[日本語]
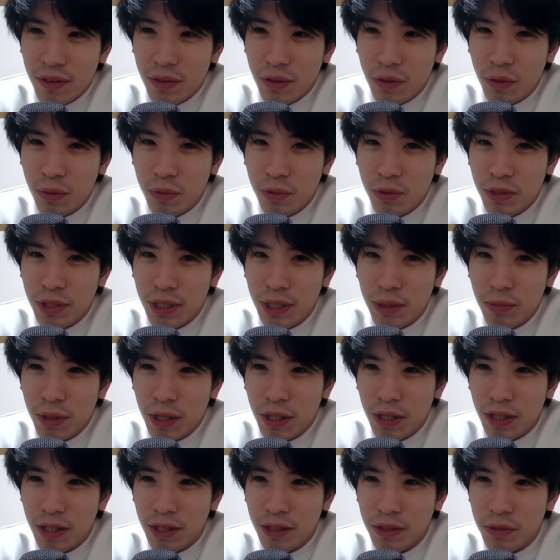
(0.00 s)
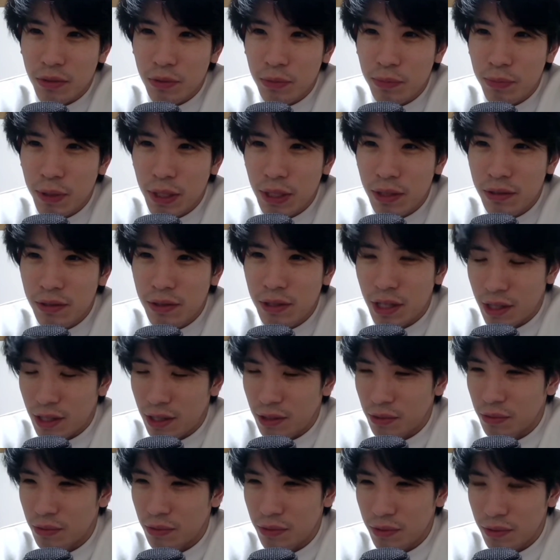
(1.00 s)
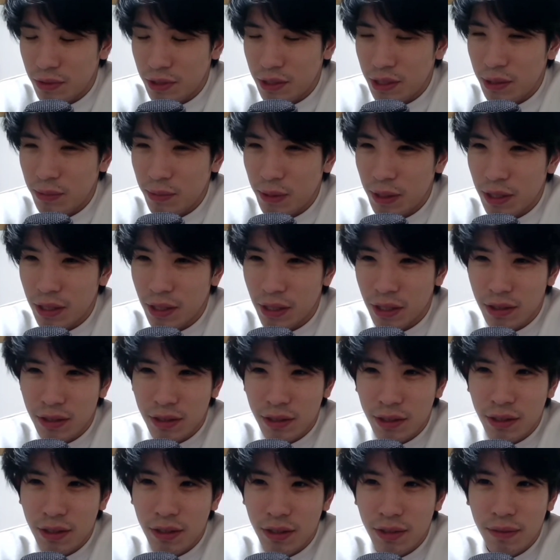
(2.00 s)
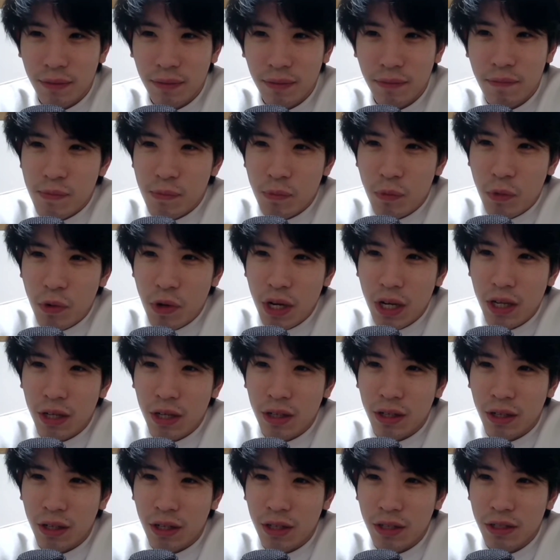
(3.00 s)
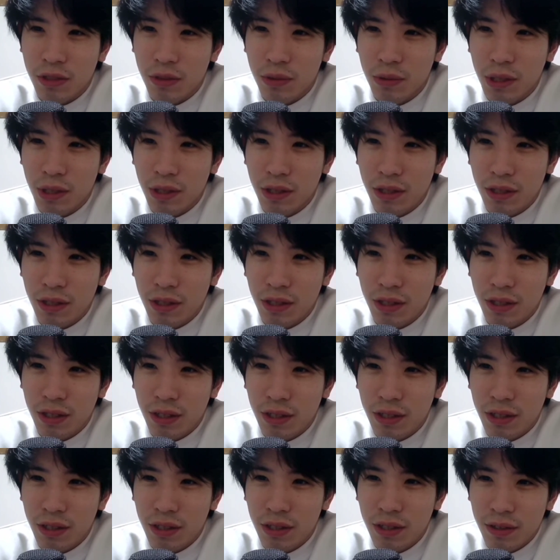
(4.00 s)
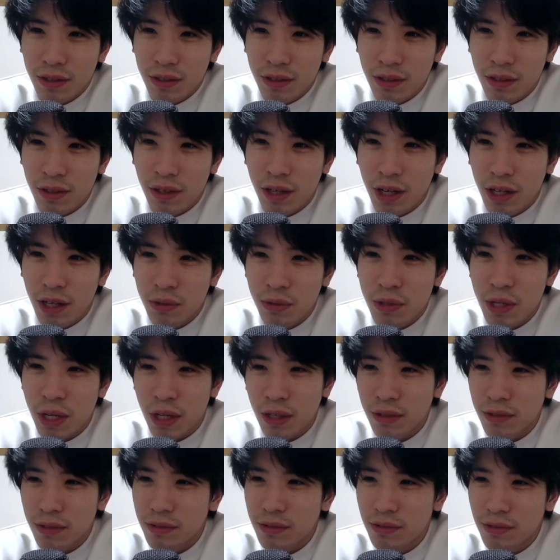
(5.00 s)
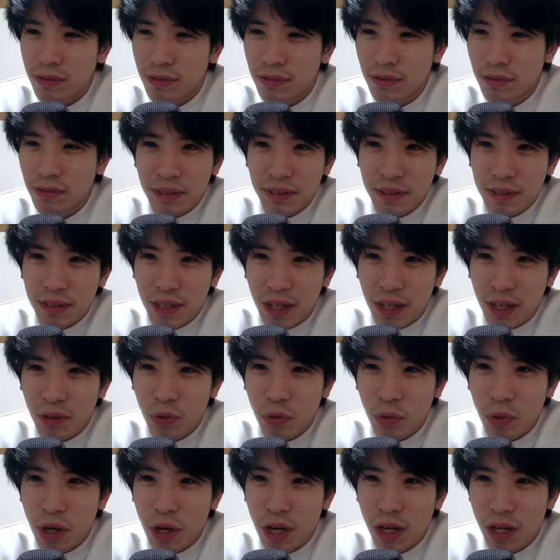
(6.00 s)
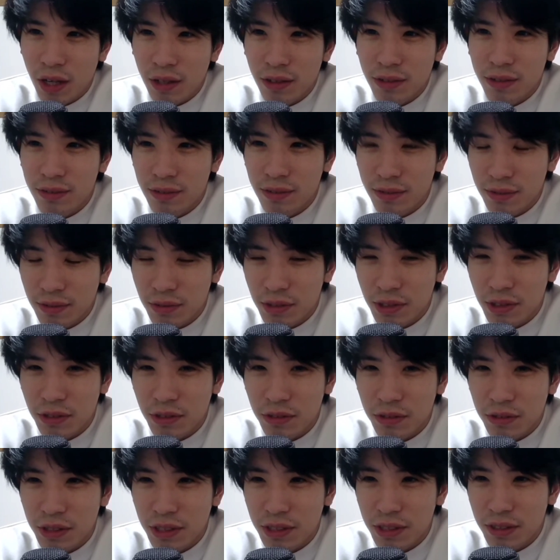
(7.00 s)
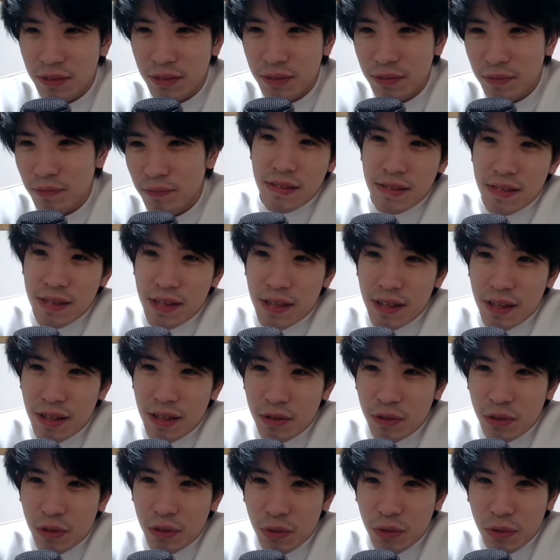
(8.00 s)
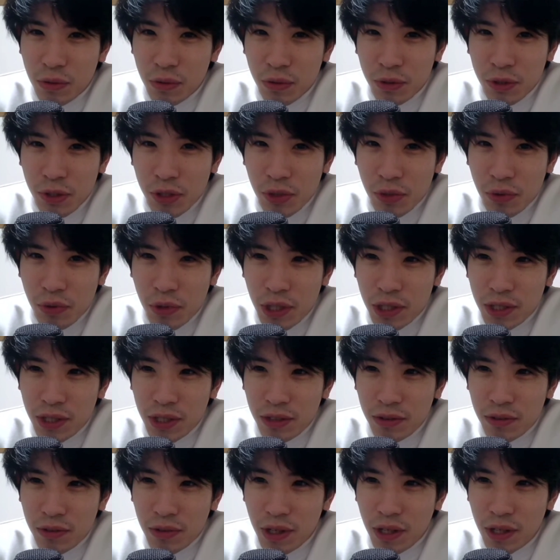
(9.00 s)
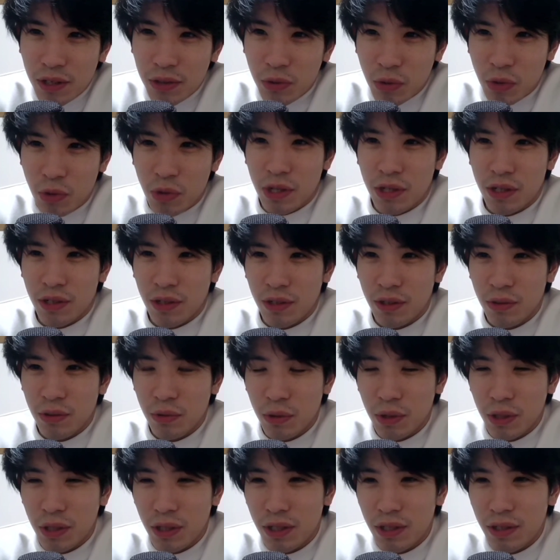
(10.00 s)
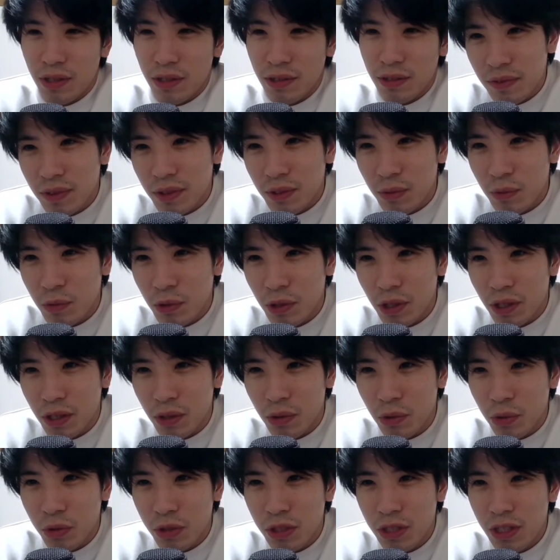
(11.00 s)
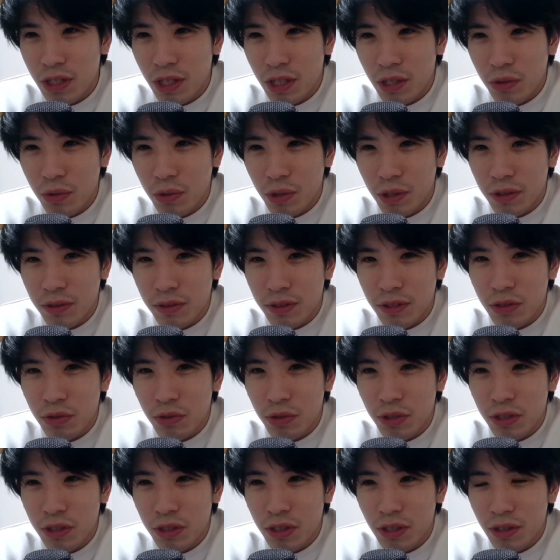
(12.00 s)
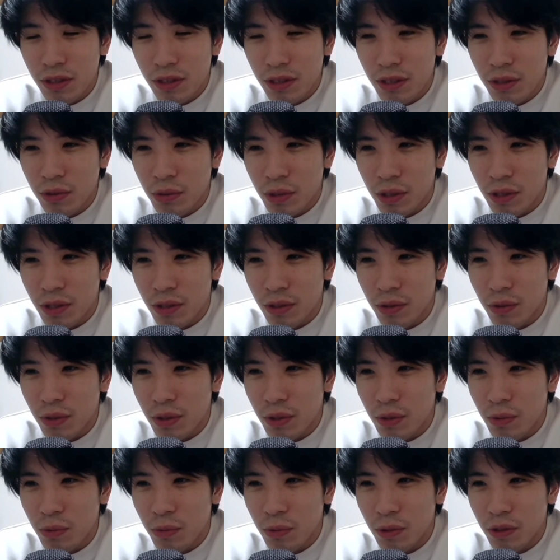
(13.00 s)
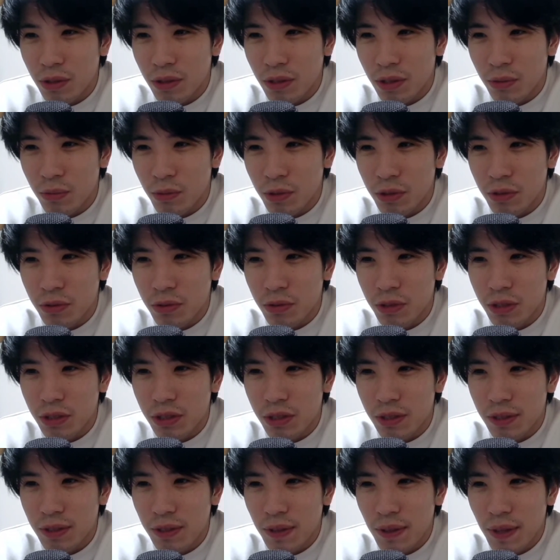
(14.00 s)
ほぼ攻めがあのピックからの攻めになっててもはやだからそれってガードやハンドラーやん普通にってなるとスコアリングハンドラーなのかでもなんかロジアーとかと一緒にしちゃっていいのかなとか思ったりもするし